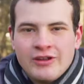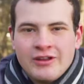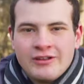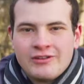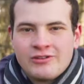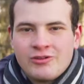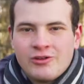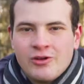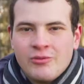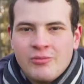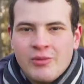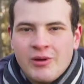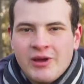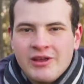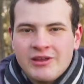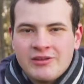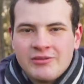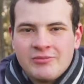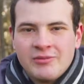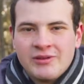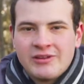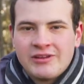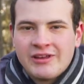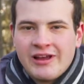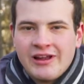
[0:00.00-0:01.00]
jetzt kümmere ich
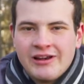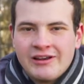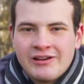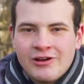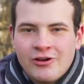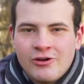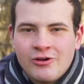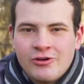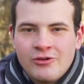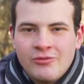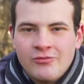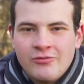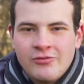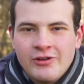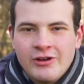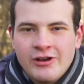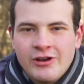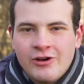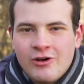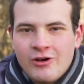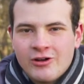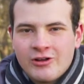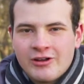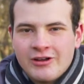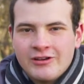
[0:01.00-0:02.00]
mich halt auch um
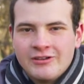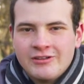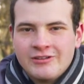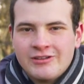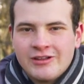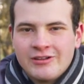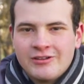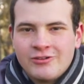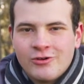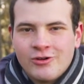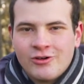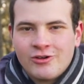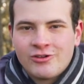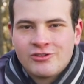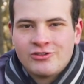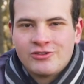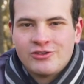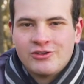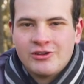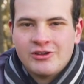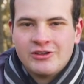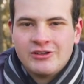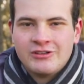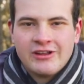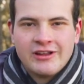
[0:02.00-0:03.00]
viele
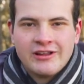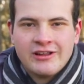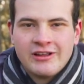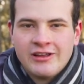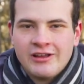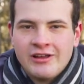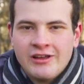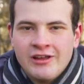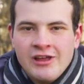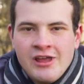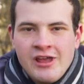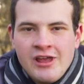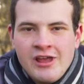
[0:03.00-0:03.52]
organisatorische Dinge